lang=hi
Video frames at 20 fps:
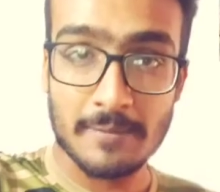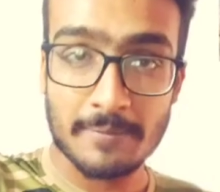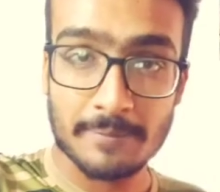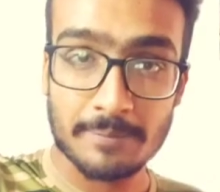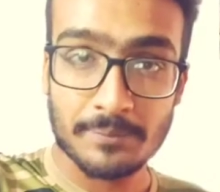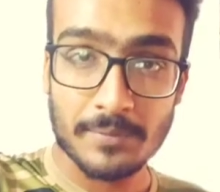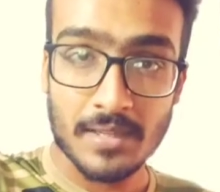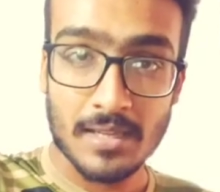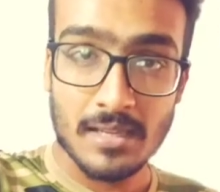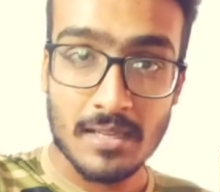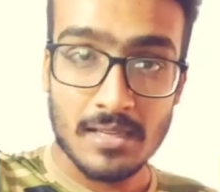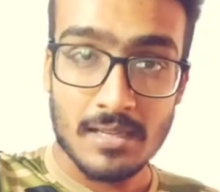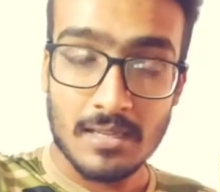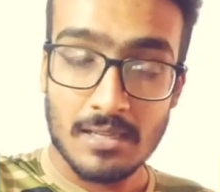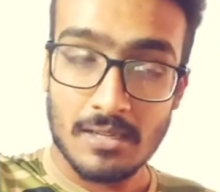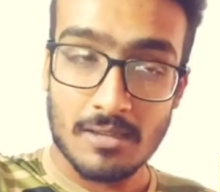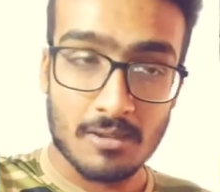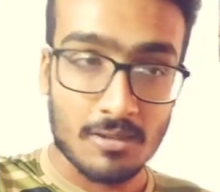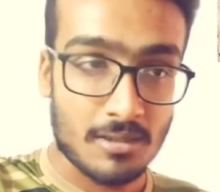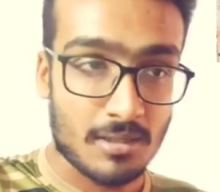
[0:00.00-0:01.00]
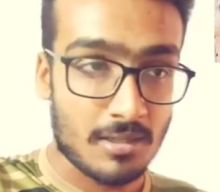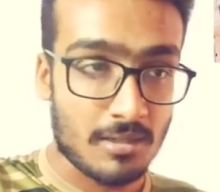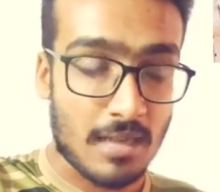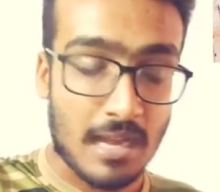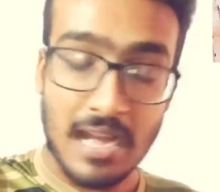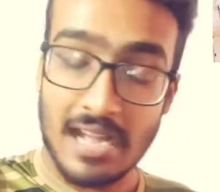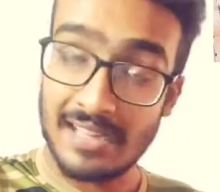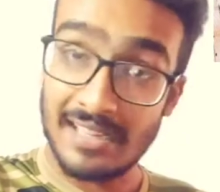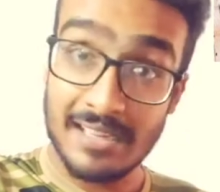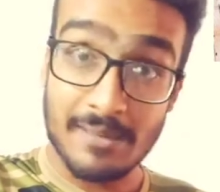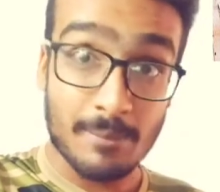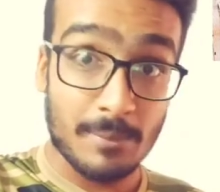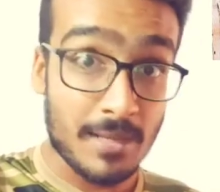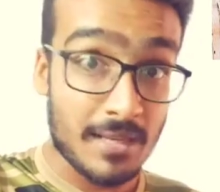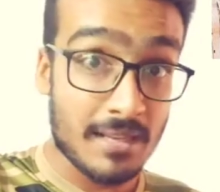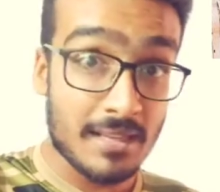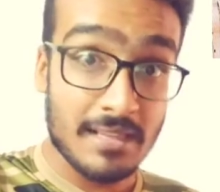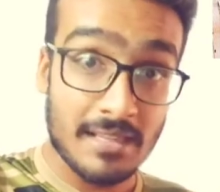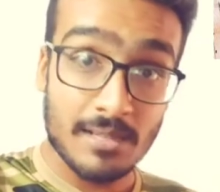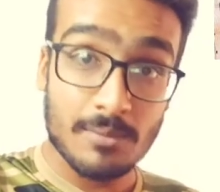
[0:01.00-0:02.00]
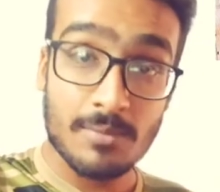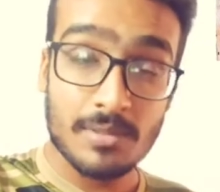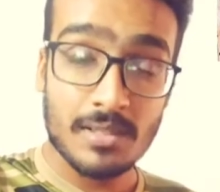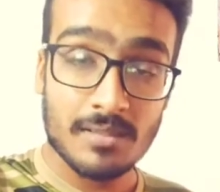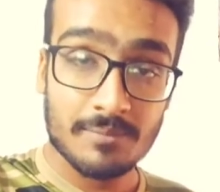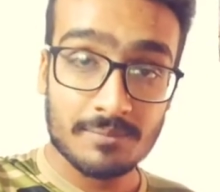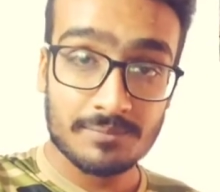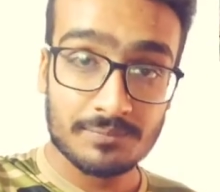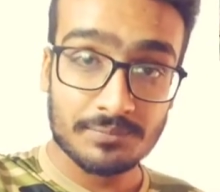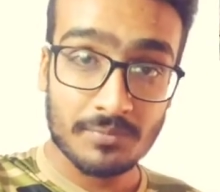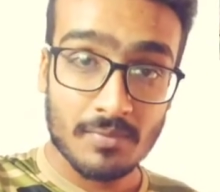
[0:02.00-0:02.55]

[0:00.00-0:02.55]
हैं और आगे मिलेगी भी